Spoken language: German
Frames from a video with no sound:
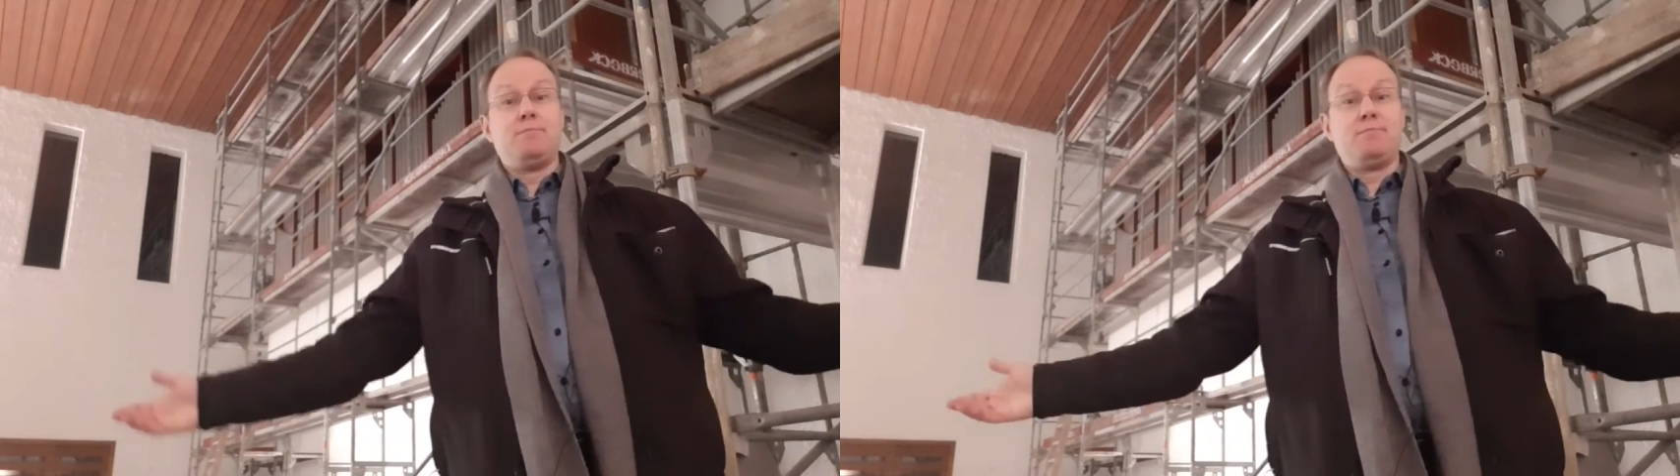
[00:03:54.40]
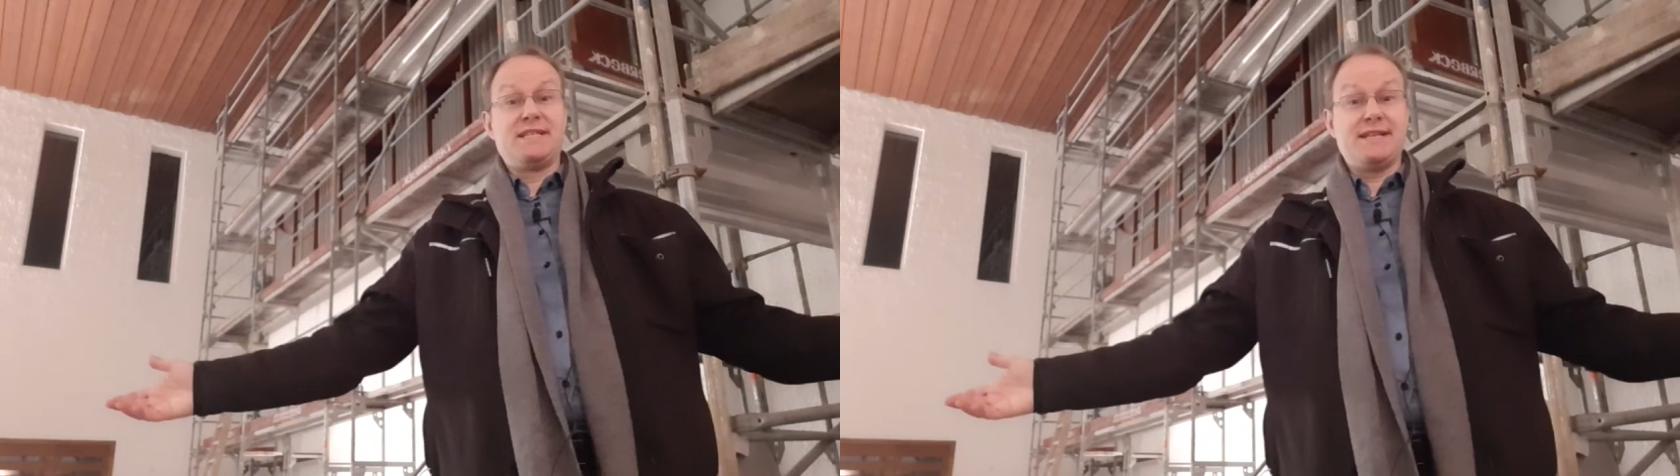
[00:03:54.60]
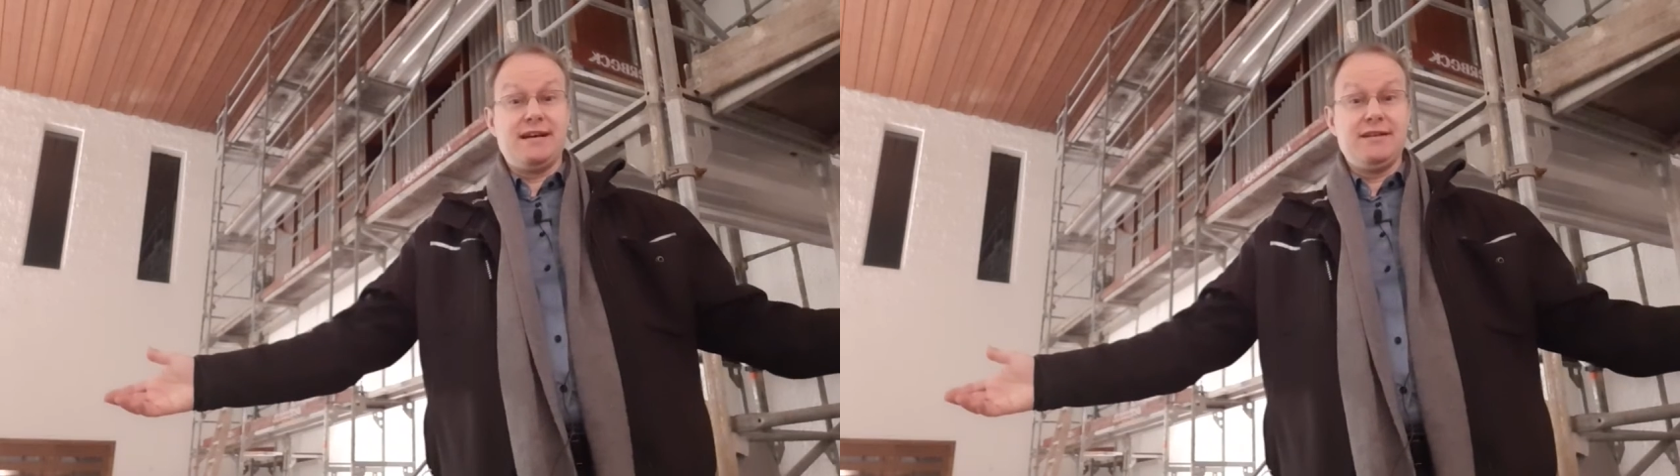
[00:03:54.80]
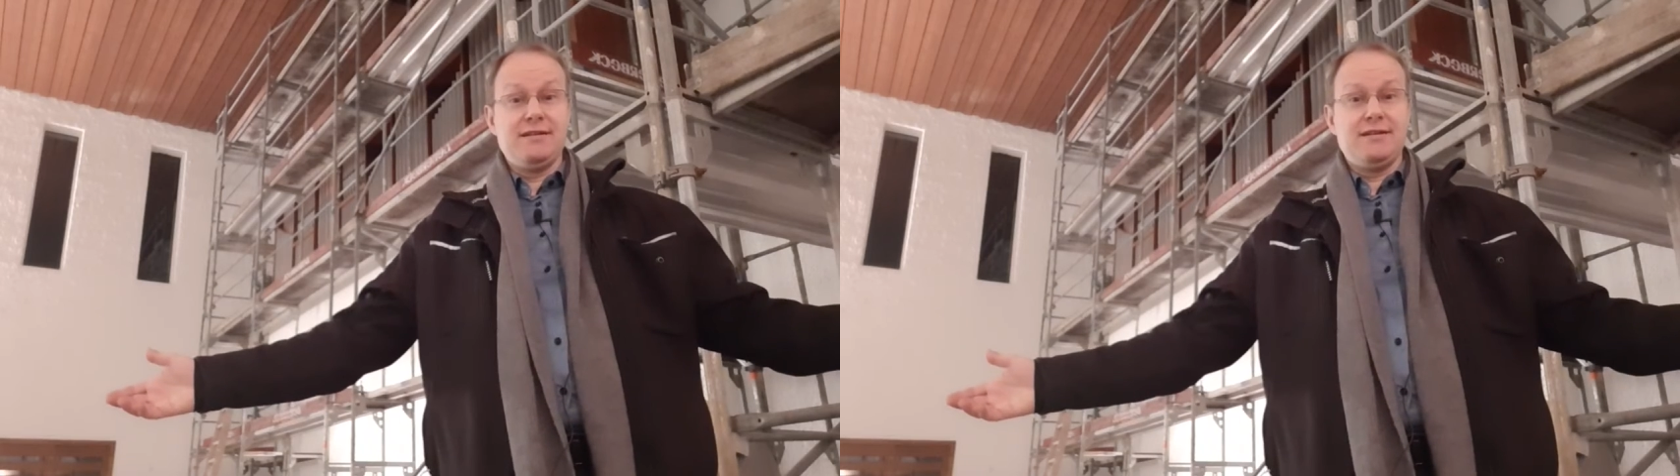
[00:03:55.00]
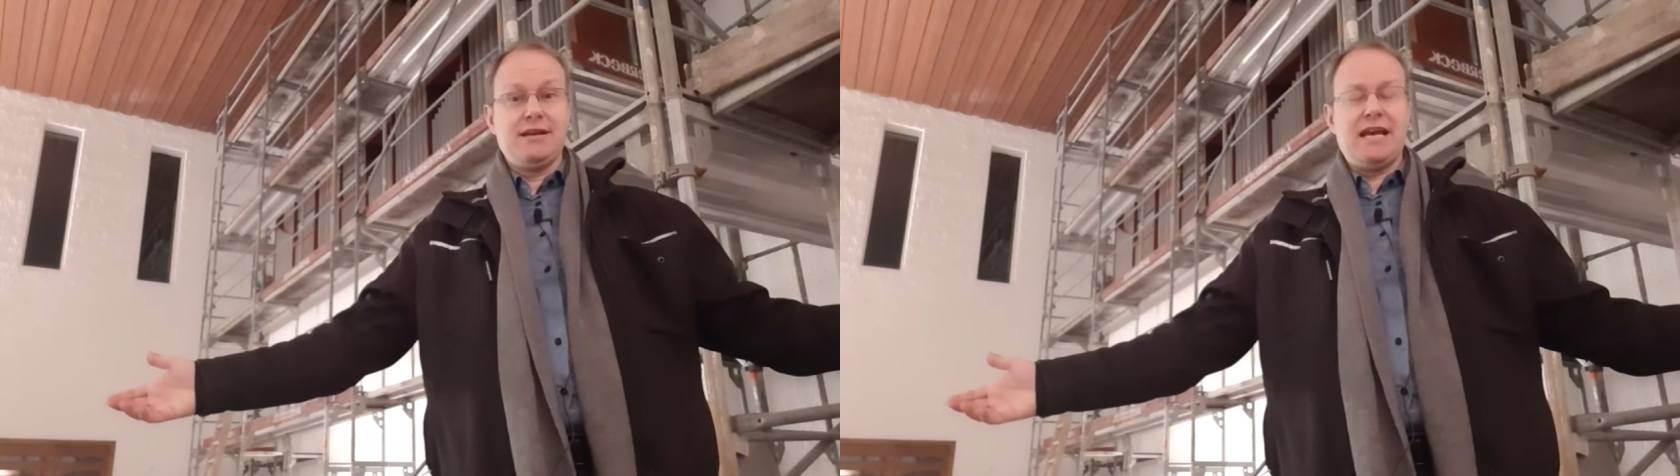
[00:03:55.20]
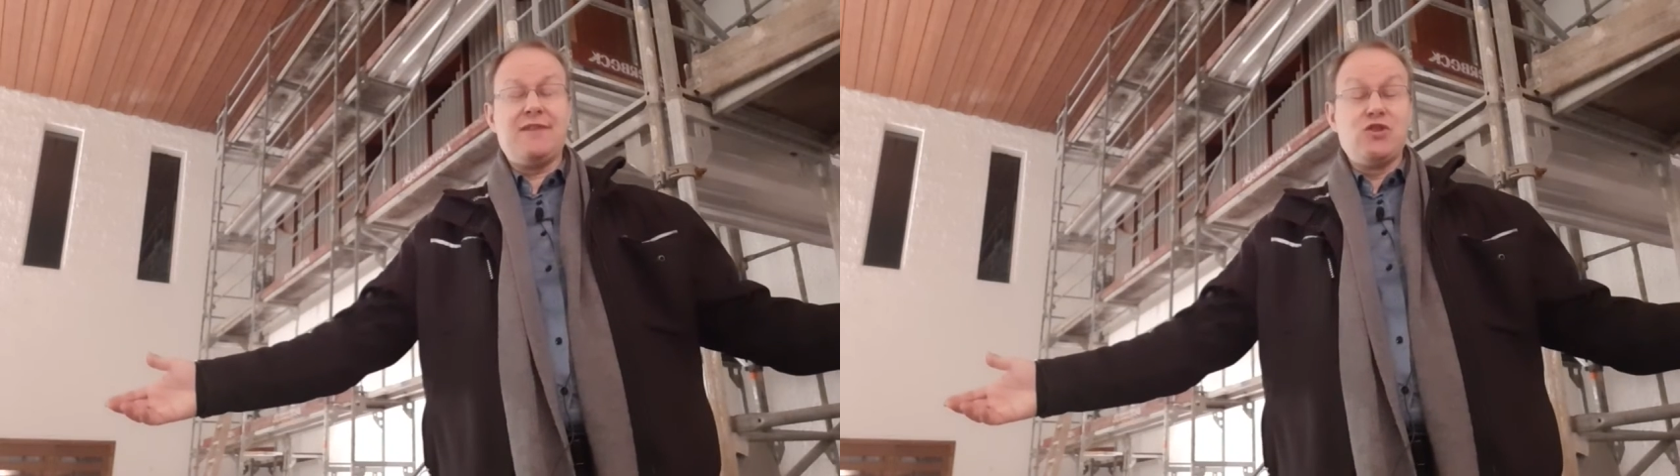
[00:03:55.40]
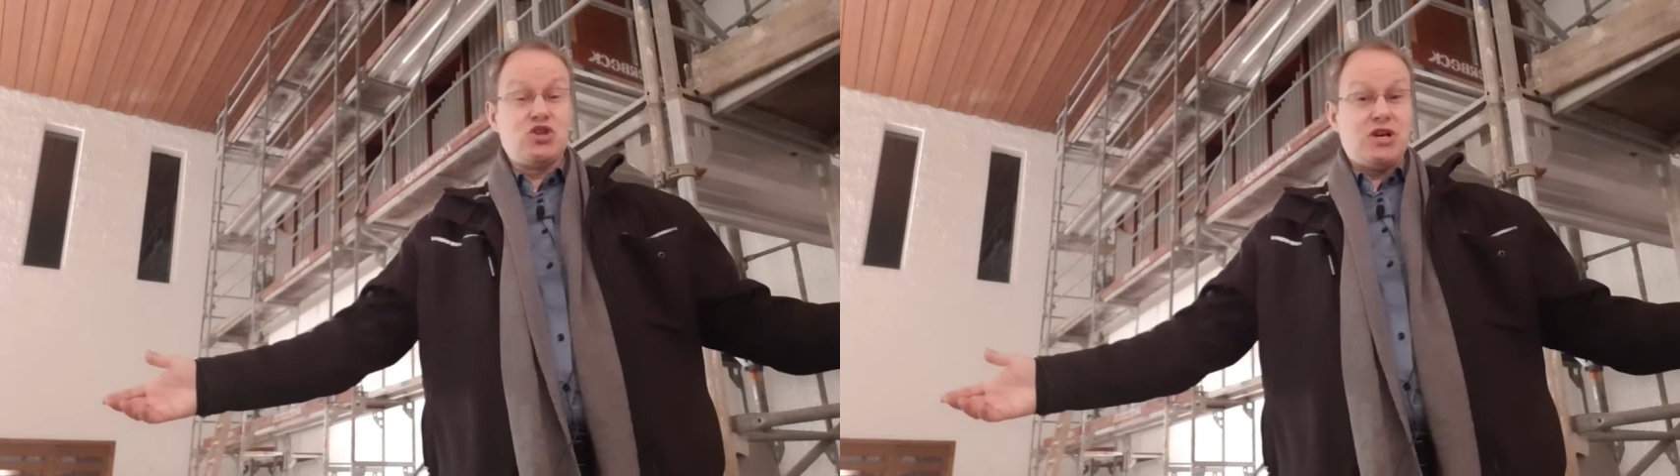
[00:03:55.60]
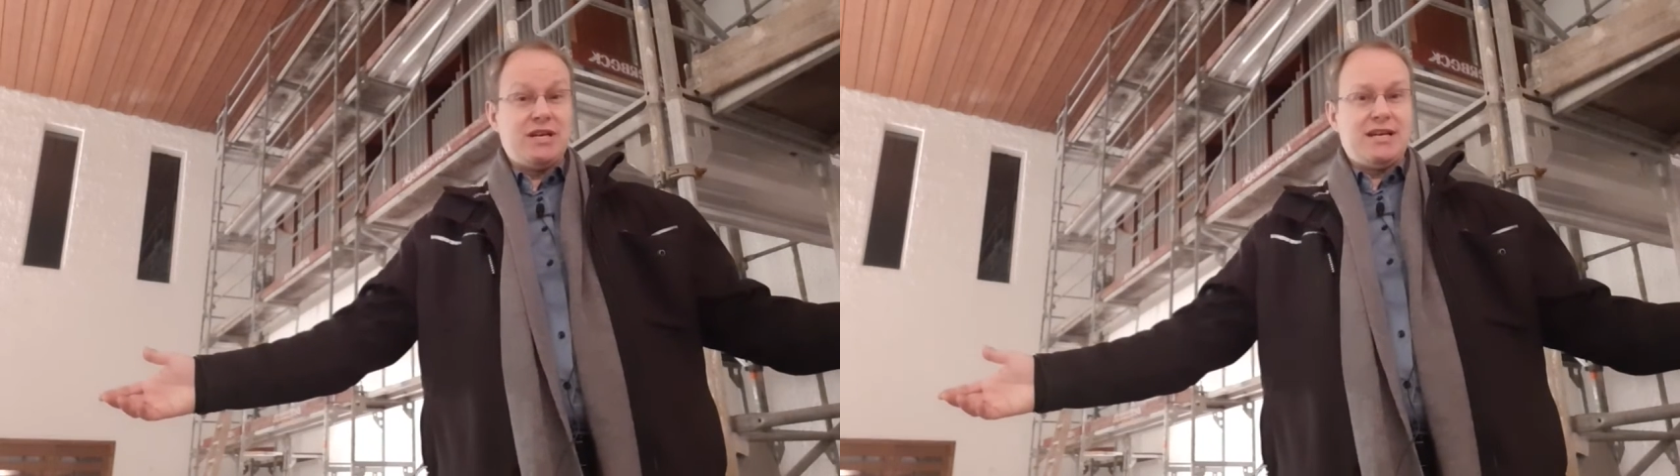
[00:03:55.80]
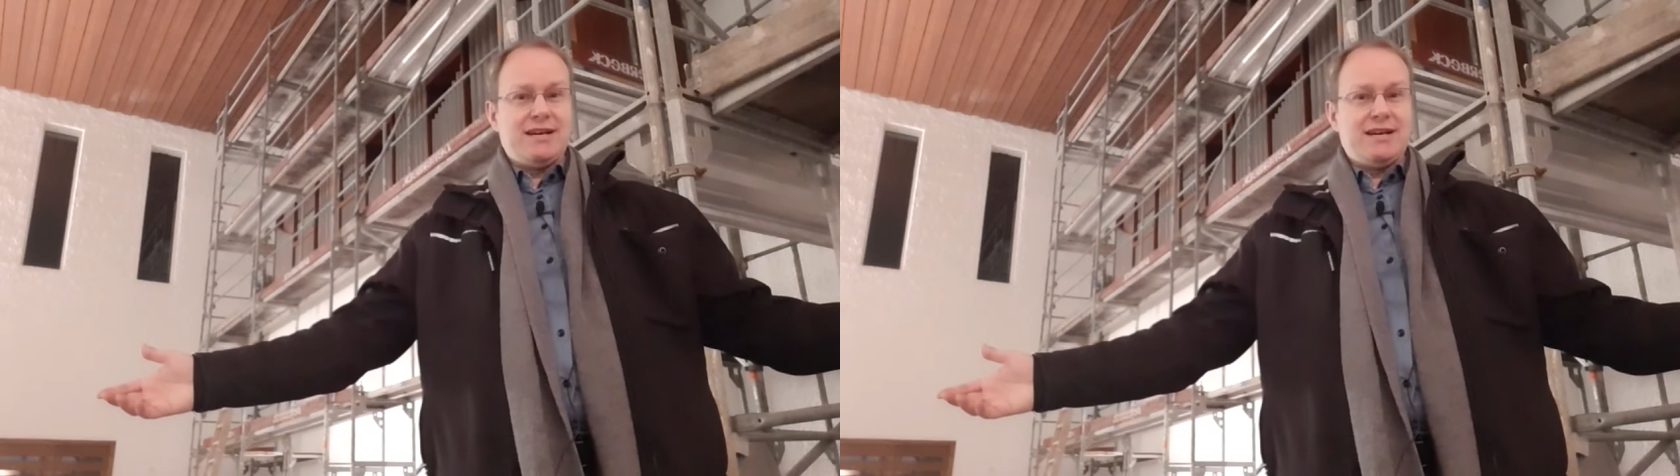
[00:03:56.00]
Bis dahin, ich wünsche euch